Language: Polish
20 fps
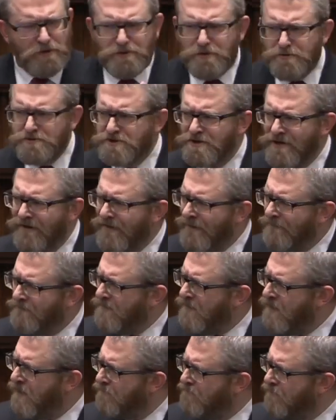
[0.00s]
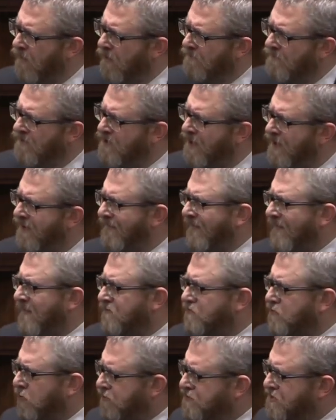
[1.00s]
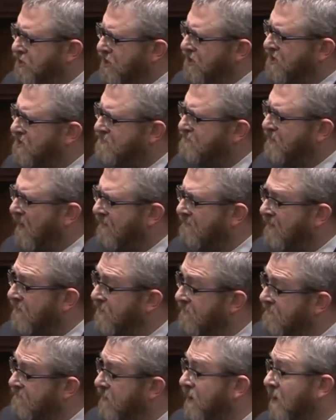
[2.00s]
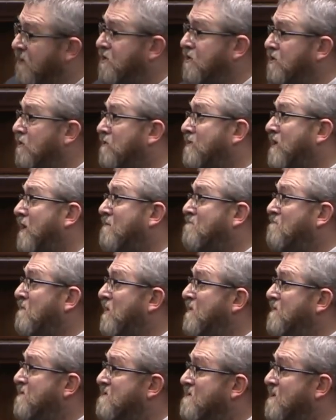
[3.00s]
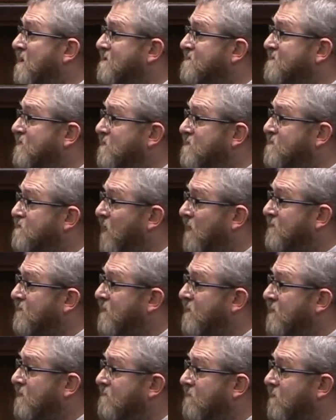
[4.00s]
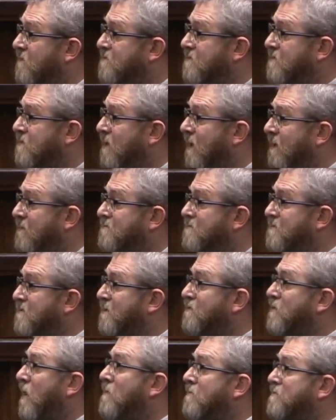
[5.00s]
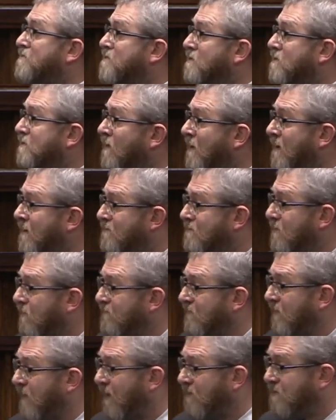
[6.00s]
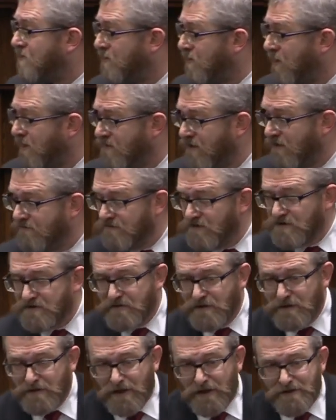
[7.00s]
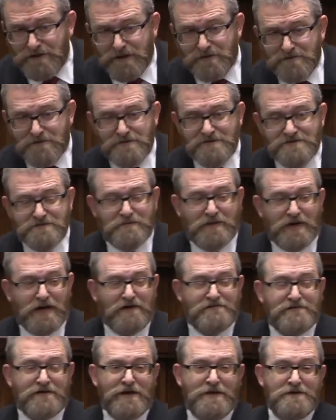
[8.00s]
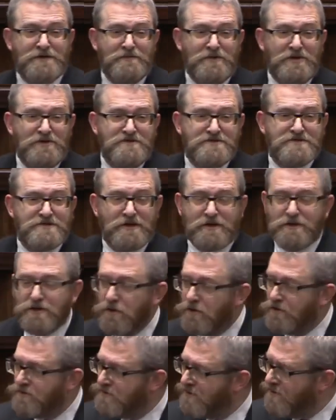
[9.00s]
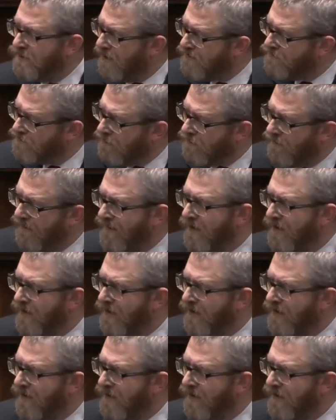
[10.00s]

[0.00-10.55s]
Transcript: już nie pomnę, do dziś sprawa niewyjaśniona, Ministerstwo Sprawiedliwości jakoś nie dąży do wyjaśnienia, wyświetlenia tej sprawy, ani minister koordynator,